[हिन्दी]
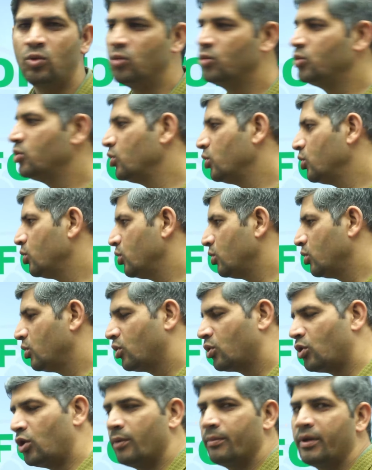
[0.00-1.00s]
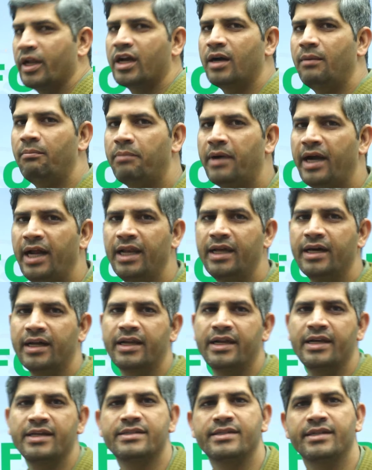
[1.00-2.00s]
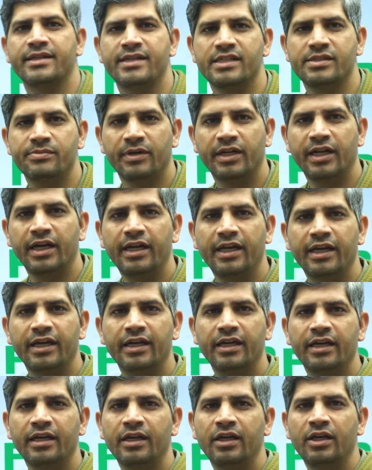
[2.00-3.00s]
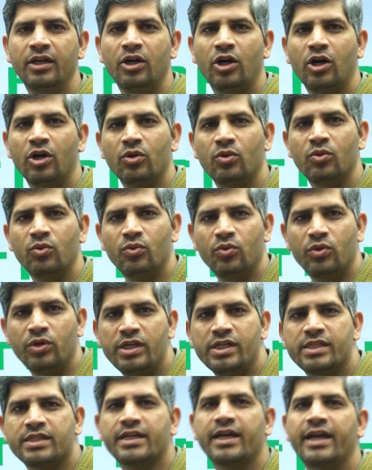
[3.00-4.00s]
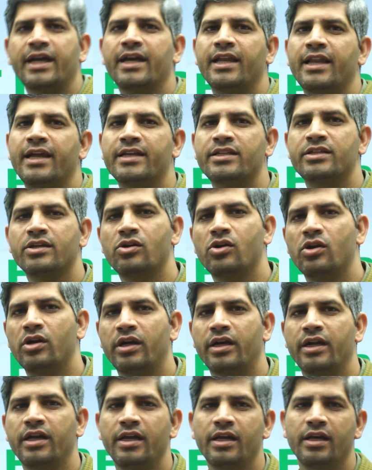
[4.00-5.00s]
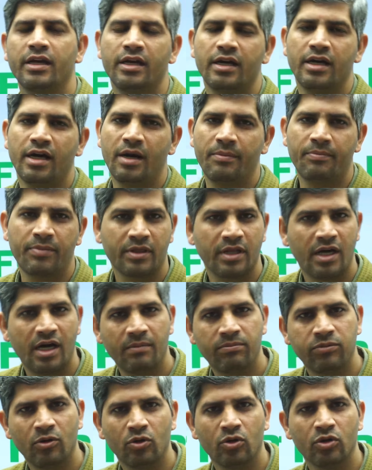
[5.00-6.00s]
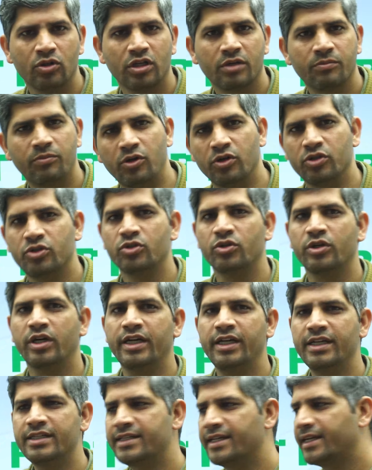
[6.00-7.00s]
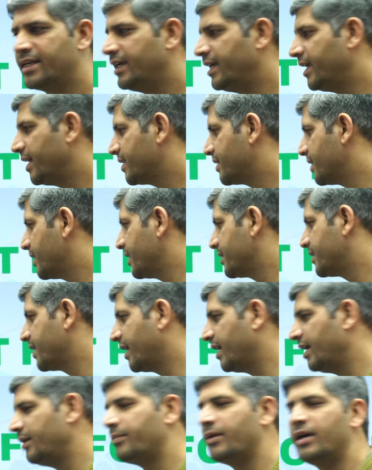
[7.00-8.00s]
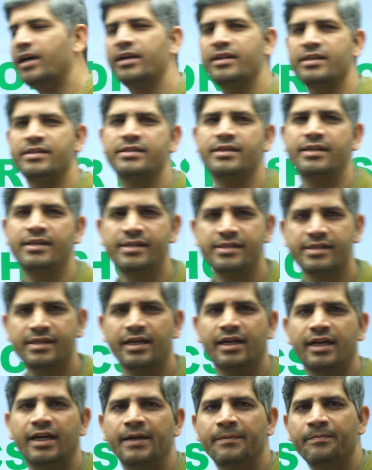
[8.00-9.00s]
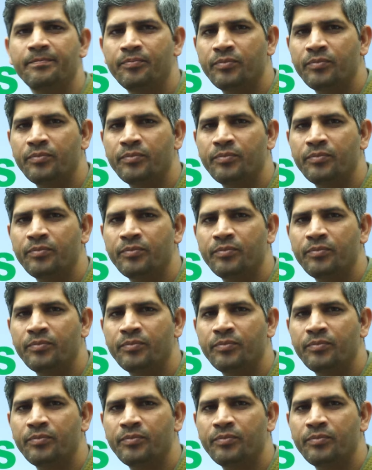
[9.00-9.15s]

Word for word: उनको हमने कंपाइल करके सीरीज बनाई है और इसका एक लेक्चर ऑलरेडी आप आप लोगों तक पहुंच चुका है ये सेकंड लेक्चर ये सेकंड पार्ट इस सीरीज का है